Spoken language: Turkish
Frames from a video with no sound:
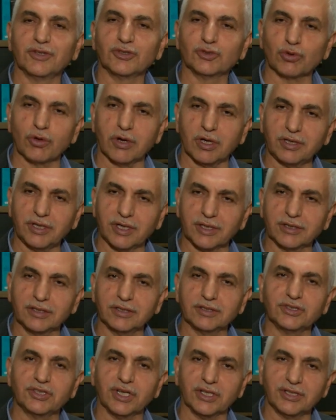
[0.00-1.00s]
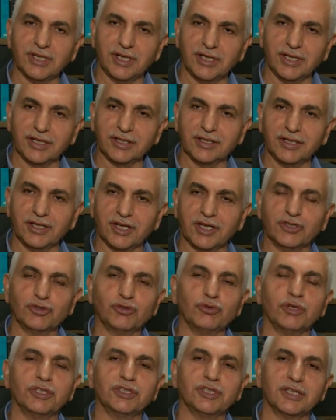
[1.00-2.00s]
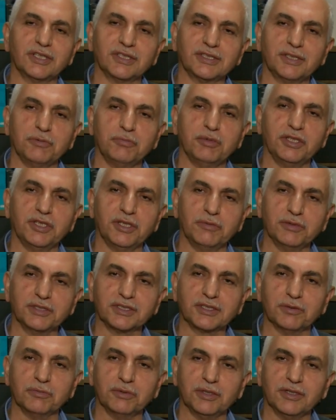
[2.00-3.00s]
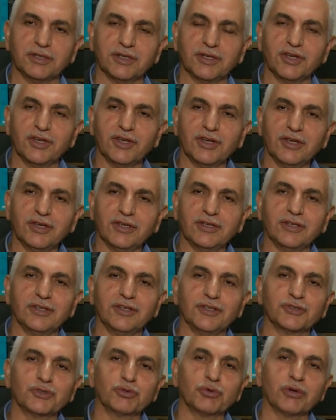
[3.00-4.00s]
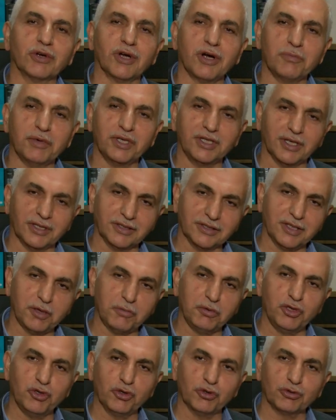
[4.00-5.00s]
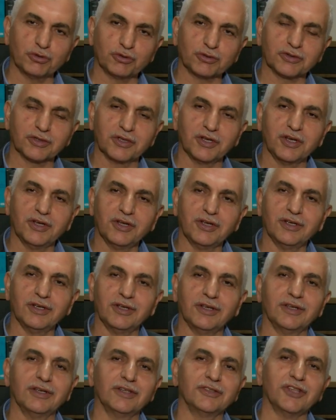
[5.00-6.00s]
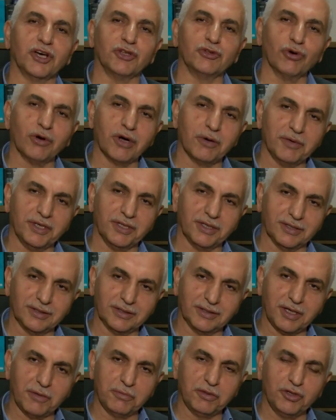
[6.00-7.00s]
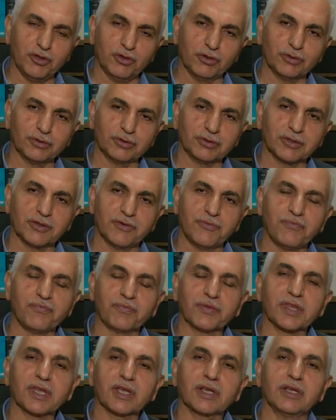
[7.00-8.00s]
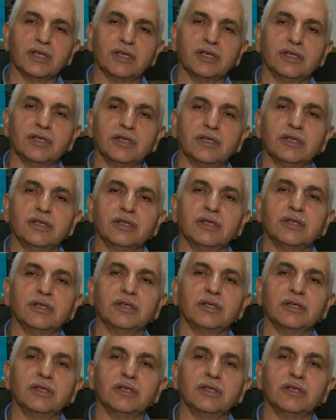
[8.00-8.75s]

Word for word: sokaklarını, caddelerini yani Güre Caddesi'ni bildiğimiz gibi e, Suika Meydanı'nı da biliyoruz. E, Dadoka Meydanı'nı da biliyoruz. Ee,